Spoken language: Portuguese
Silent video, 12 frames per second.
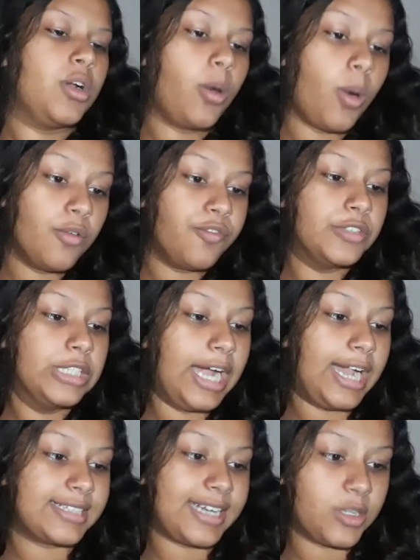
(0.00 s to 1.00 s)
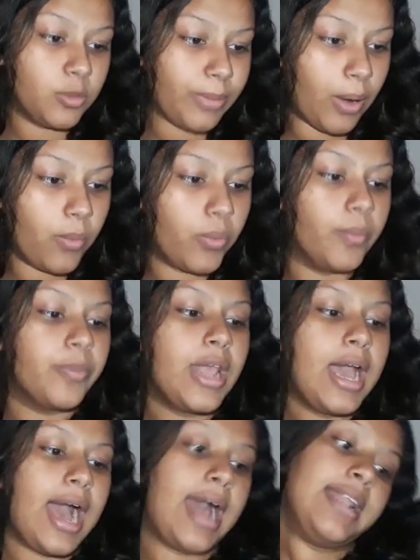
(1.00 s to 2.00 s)
com fã atrás do palco.
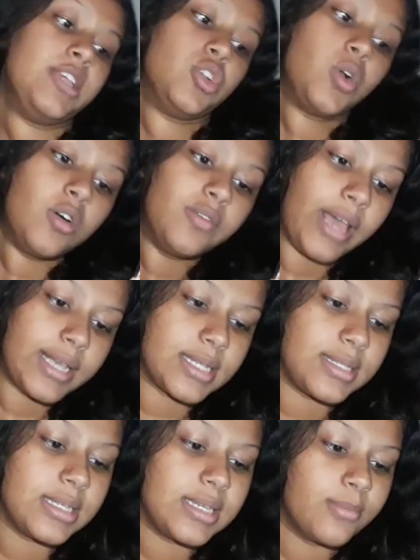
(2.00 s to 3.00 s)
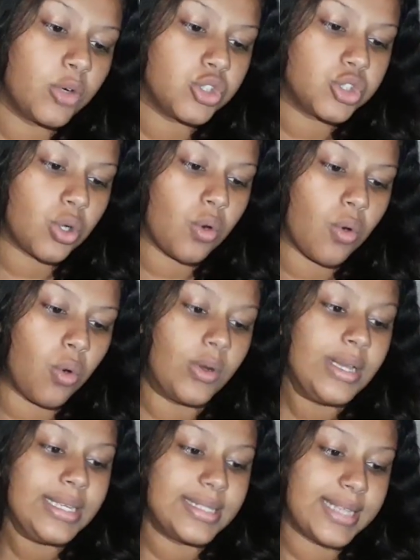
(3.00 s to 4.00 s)
Além de conversas em que mostrou
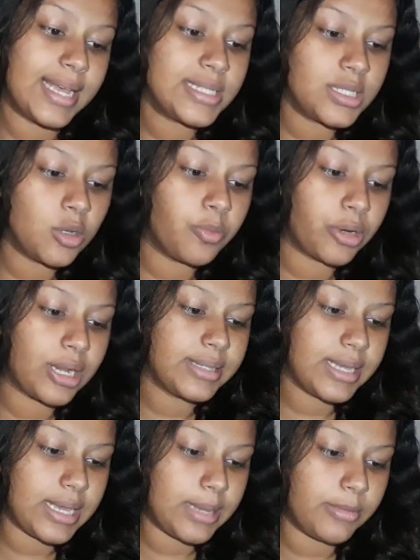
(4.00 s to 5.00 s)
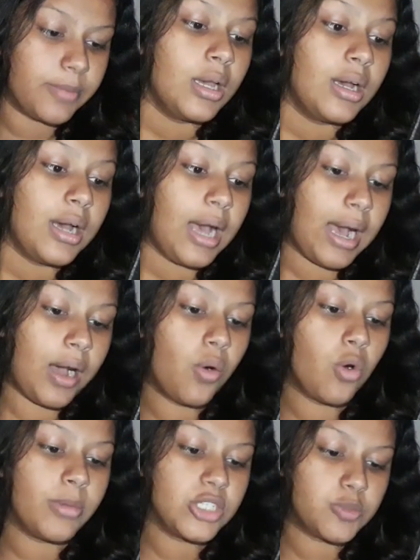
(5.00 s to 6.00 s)
o Zezinho por ADM a
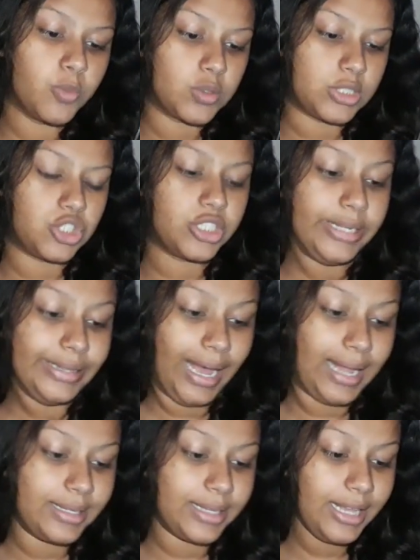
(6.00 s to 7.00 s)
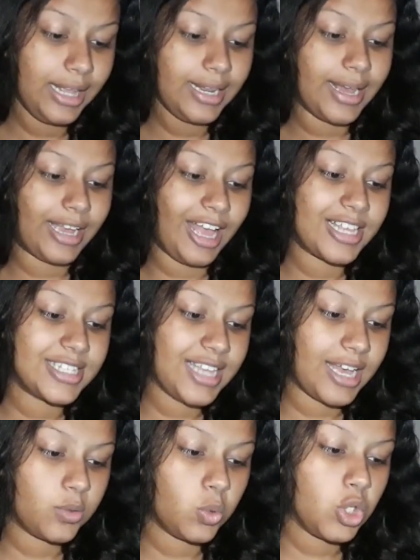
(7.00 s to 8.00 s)
algumas moças. Detalhe, ele é
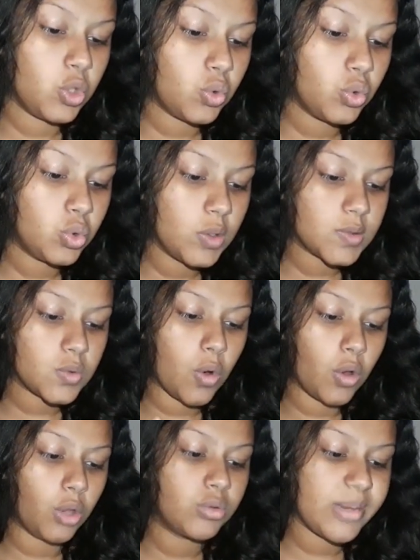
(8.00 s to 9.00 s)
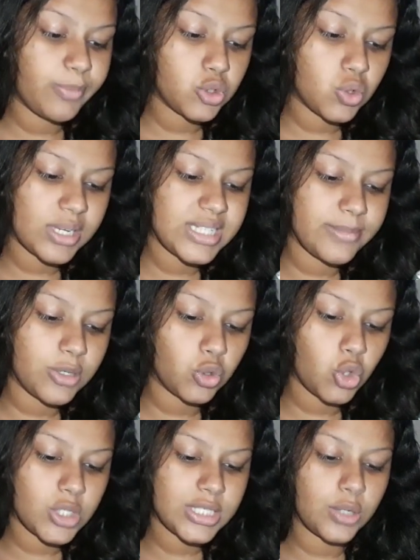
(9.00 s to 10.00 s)
casado e tudo isso rolou depois do nascimento
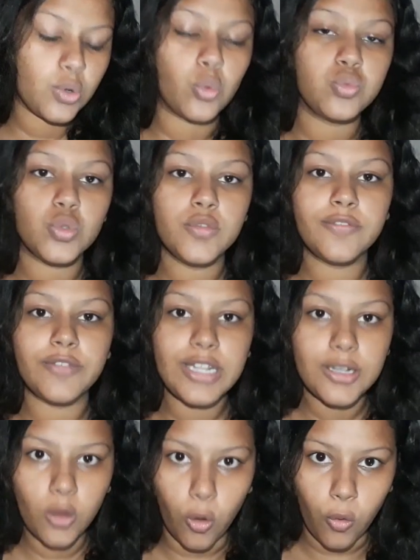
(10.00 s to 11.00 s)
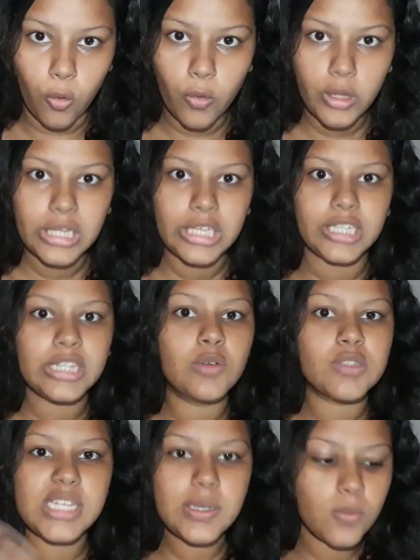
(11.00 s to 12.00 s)
do segundo filho.
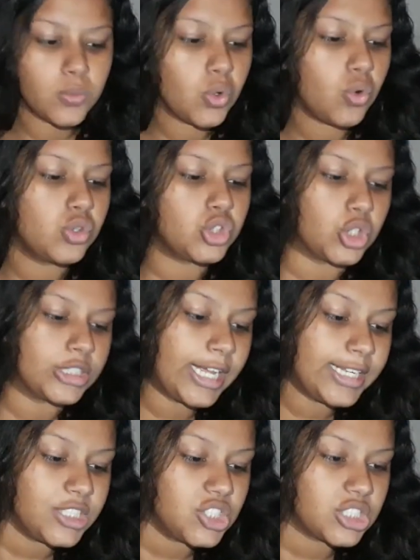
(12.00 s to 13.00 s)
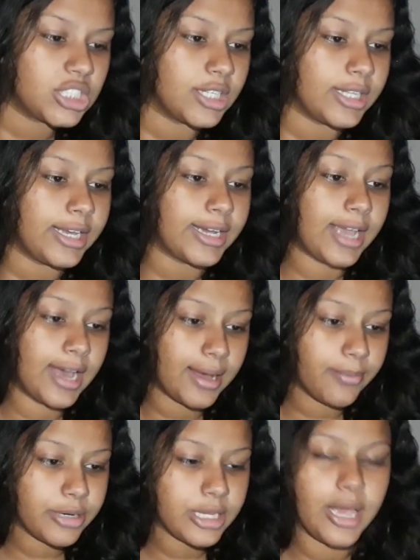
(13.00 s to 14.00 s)
Então, segundo o jornalista, né,
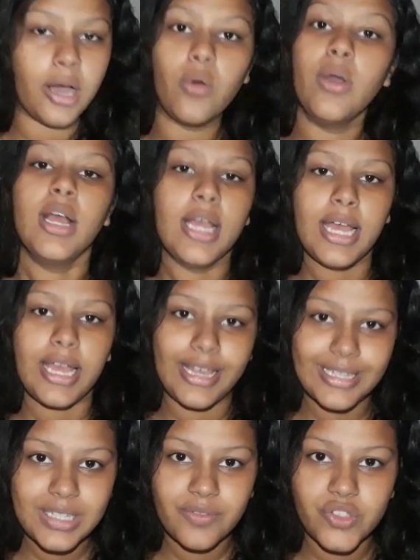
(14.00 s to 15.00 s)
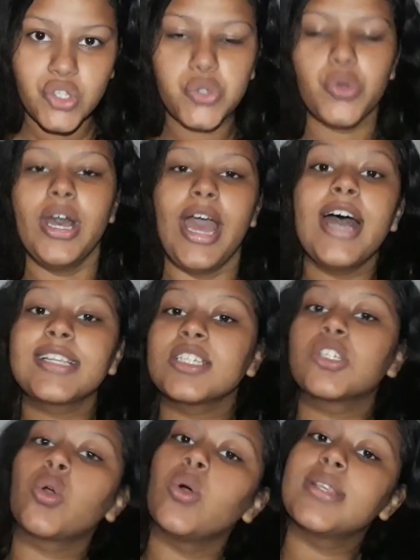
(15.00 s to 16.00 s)
Gabriel, esse vídeo,
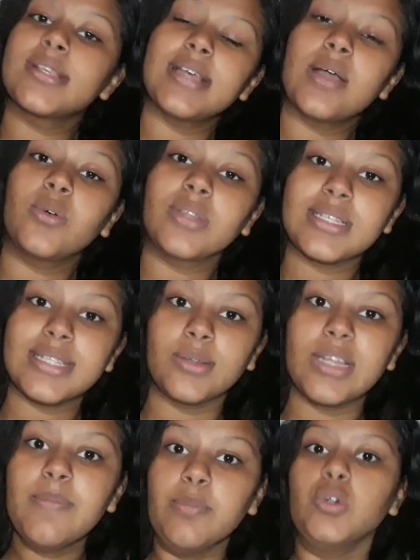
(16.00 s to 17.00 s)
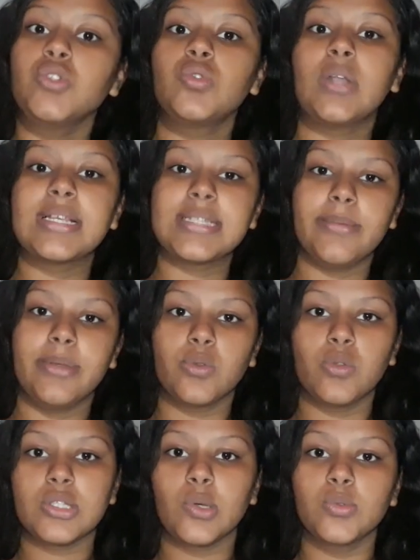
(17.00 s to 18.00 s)
essas coisas aconteceu depois do nascimento
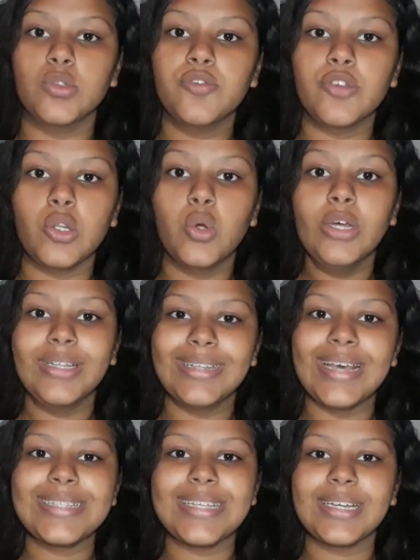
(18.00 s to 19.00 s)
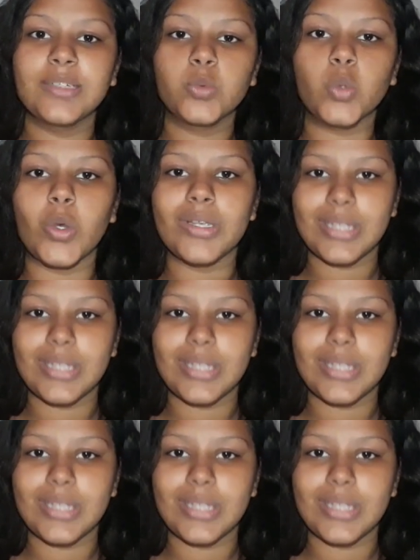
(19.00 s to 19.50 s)
do segundo filho desse cantor